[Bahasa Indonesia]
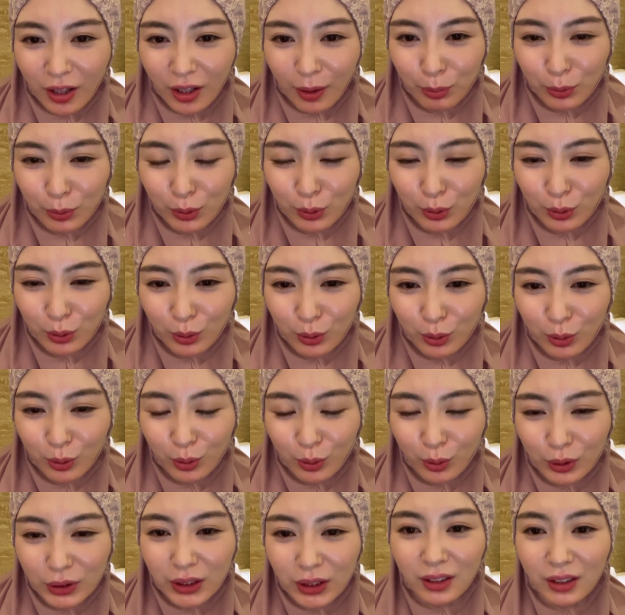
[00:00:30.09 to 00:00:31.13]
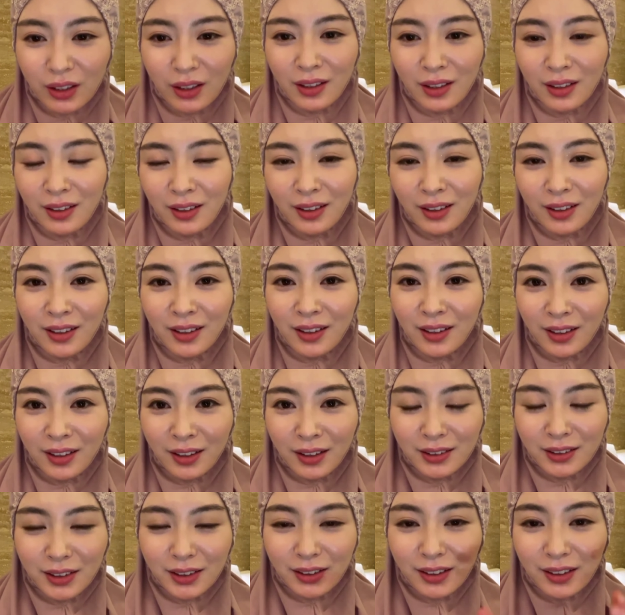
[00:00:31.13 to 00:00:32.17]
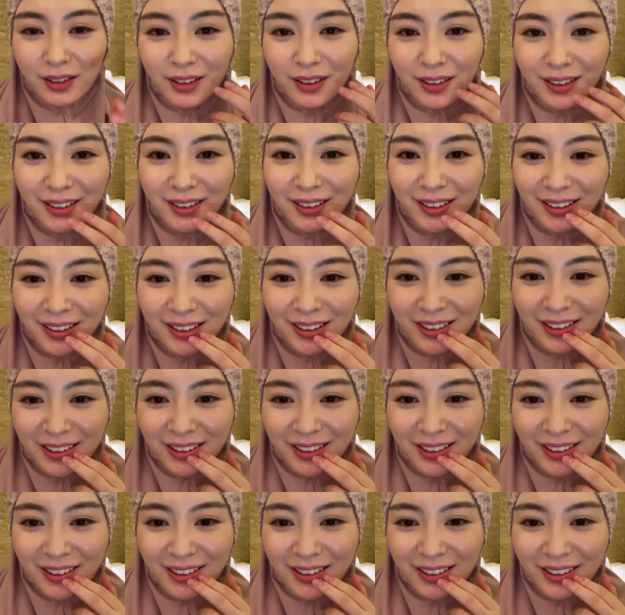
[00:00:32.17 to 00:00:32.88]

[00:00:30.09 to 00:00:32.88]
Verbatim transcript: 30. Jadi? Jadi?